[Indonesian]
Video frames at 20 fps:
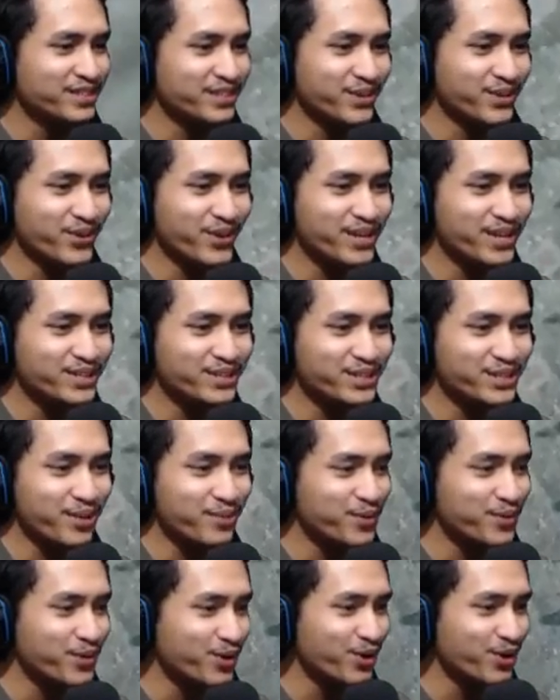gue udah siap
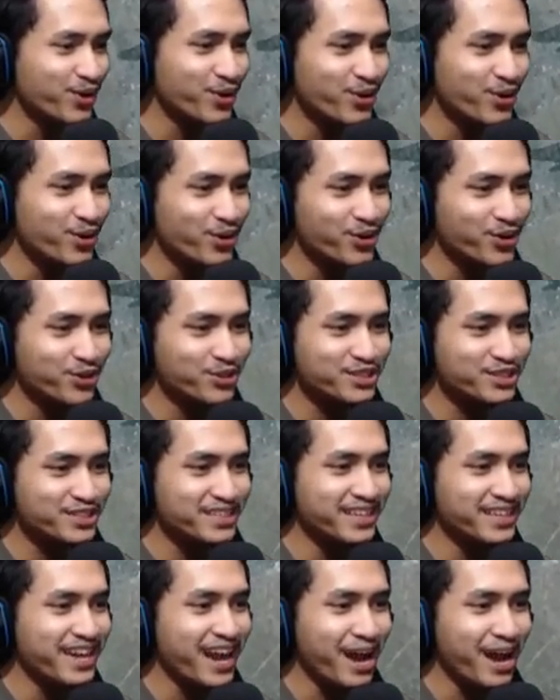yo,
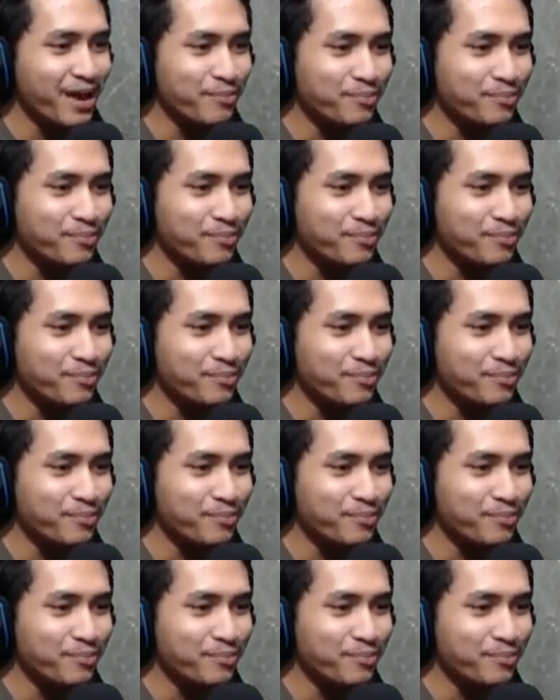siap.